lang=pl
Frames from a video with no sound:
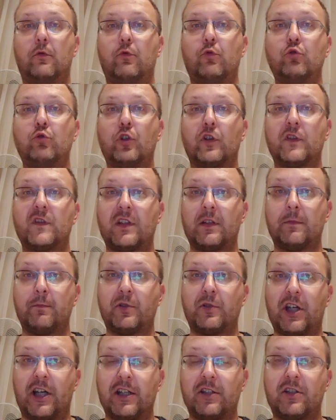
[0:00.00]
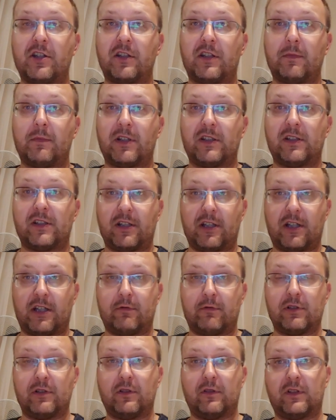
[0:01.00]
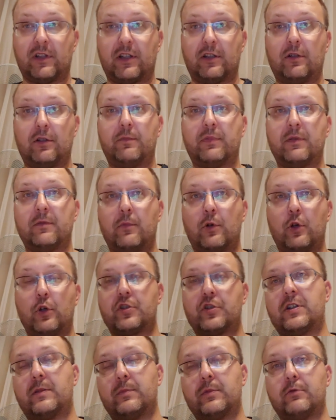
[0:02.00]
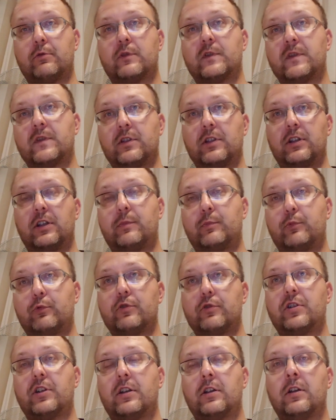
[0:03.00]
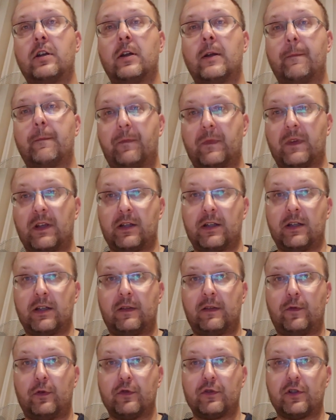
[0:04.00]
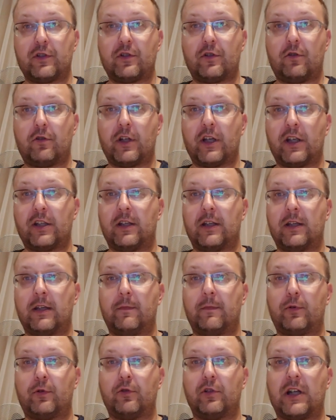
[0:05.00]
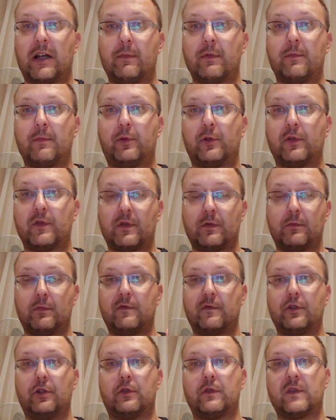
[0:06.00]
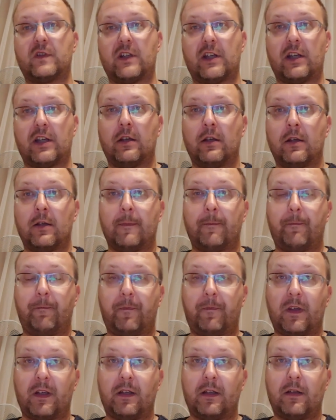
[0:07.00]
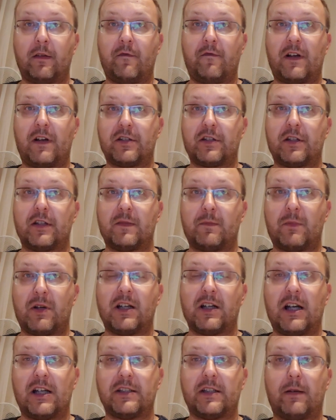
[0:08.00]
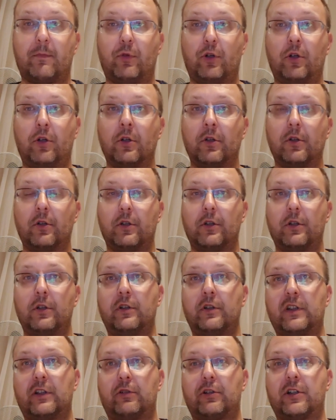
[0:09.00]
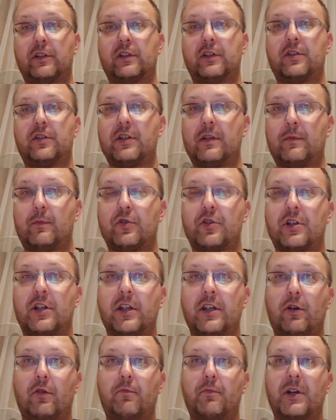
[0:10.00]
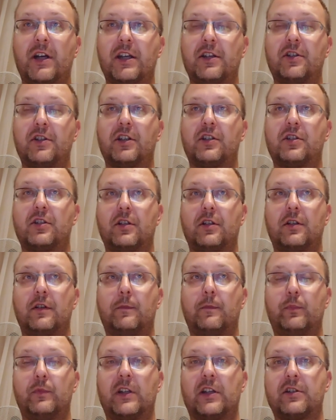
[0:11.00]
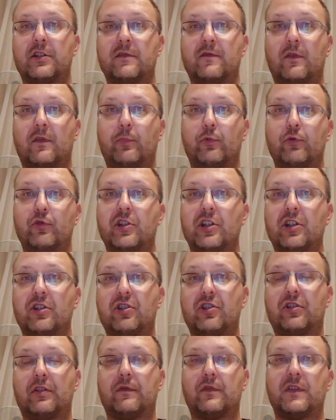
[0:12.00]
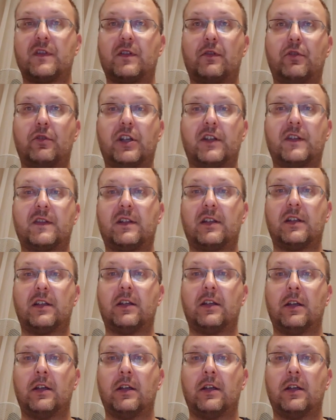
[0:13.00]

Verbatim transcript: udostępniajcie te materiały do tego, by można było z nich później tworzyć kolejne programy podsumowujące E, wasze zmagania, bo e, teoretycznie można je obejrzeć e, na żywo później, gdzieś to wszystko jest